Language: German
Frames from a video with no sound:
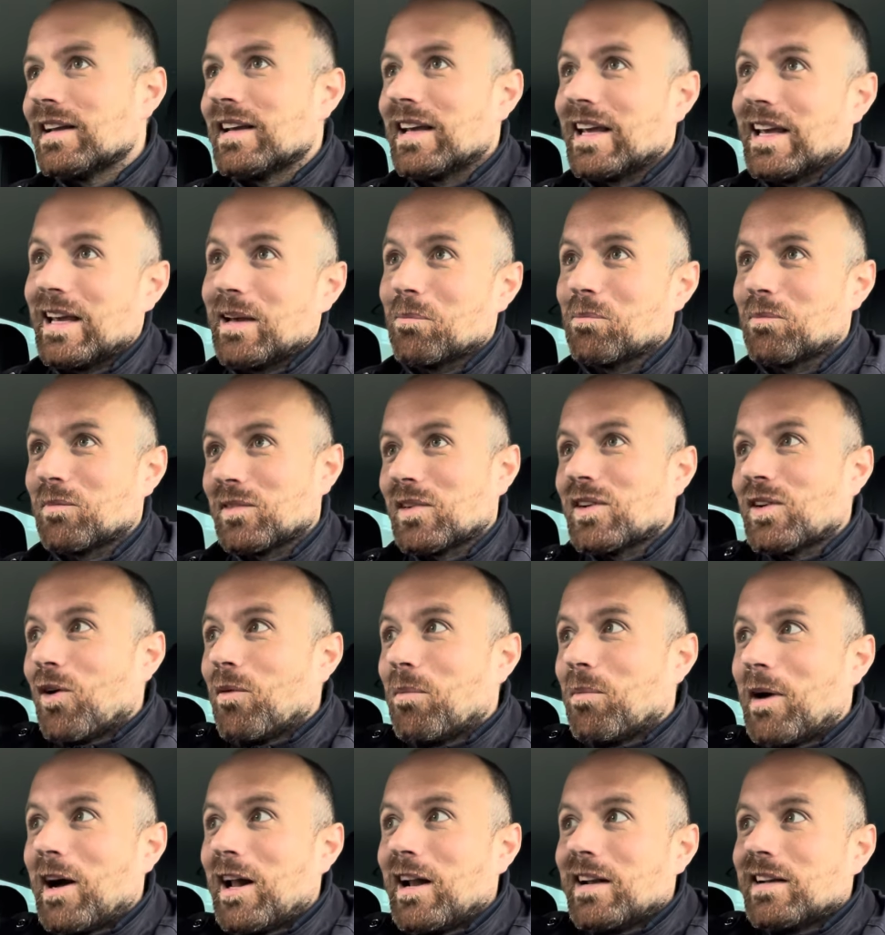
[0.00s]
eben
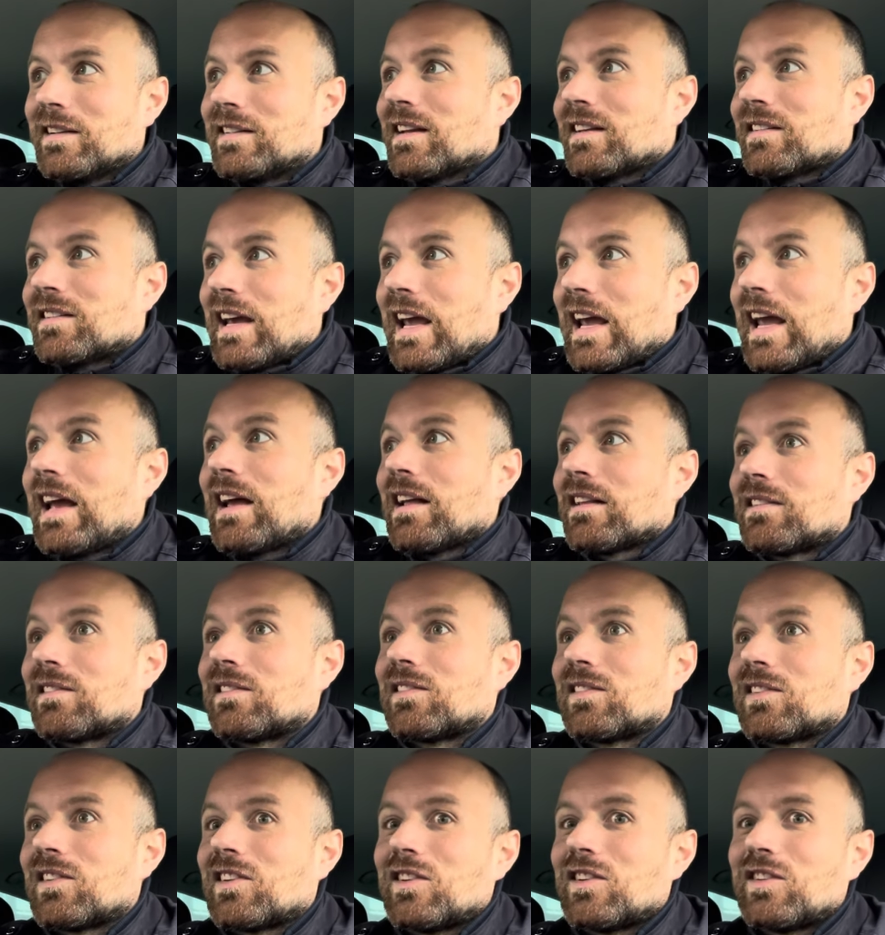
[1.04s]
nochmal, das
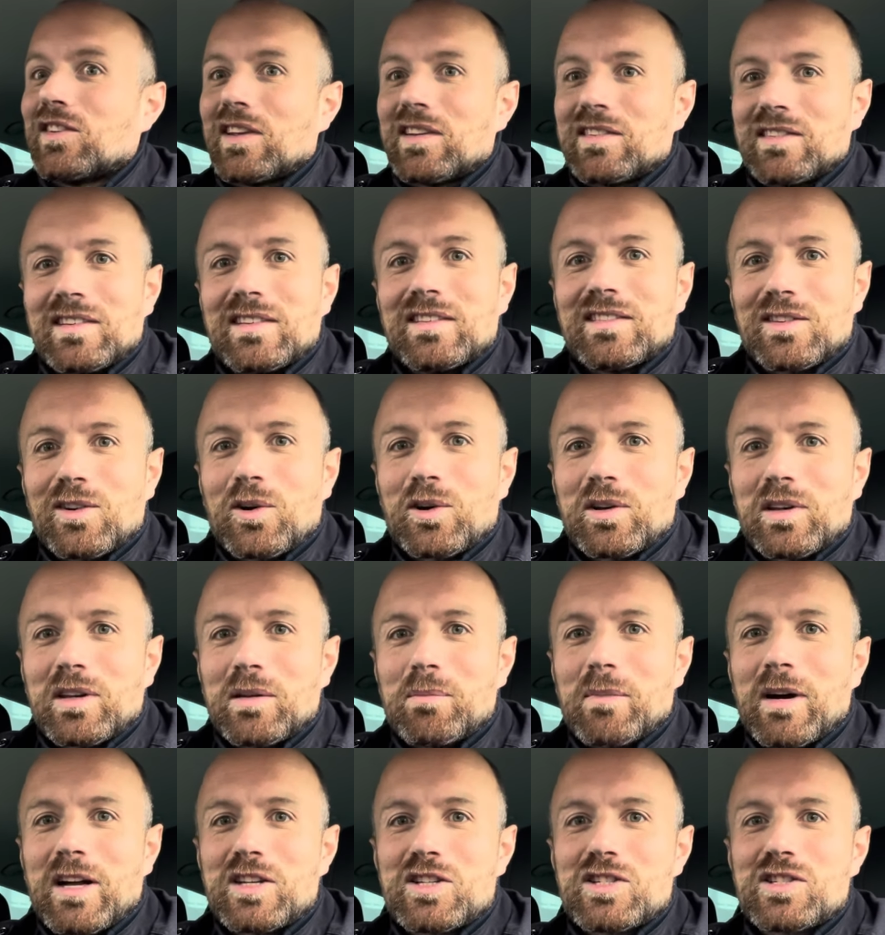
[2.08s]
Herz das ist doch die
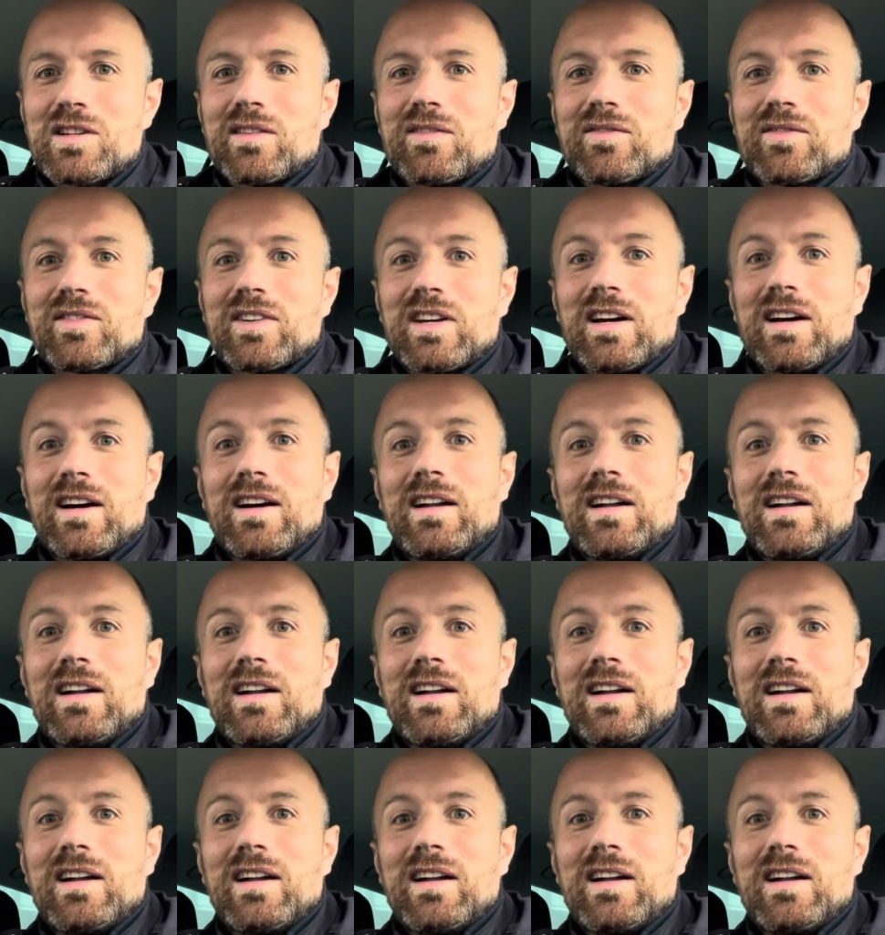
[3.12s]
Mannschaft, ja.